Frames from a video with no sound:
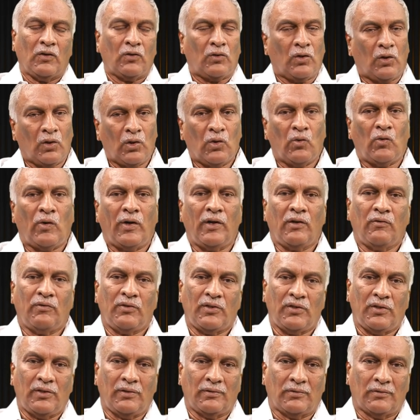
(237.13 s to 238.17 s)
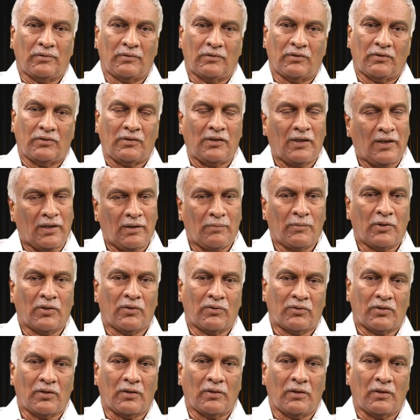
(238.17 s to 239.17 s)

తెలుగువాడి విజయం దాన్ని మనం